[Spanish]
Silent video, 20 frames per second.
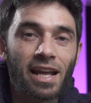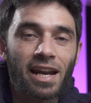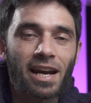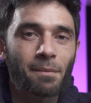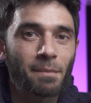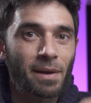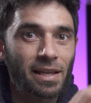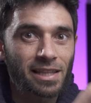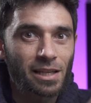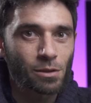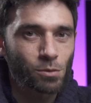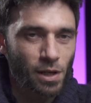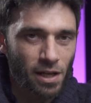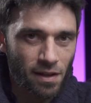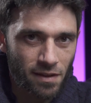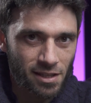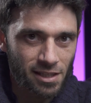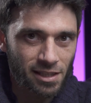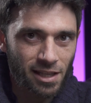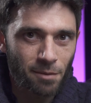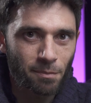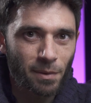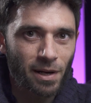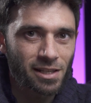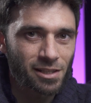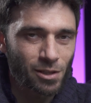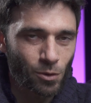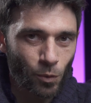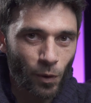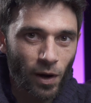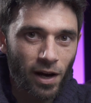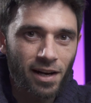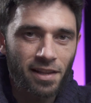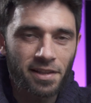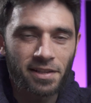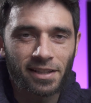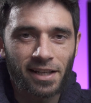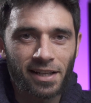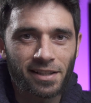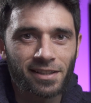qué herramientas voy a necesitar para este lugar,
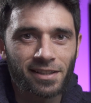etcétera,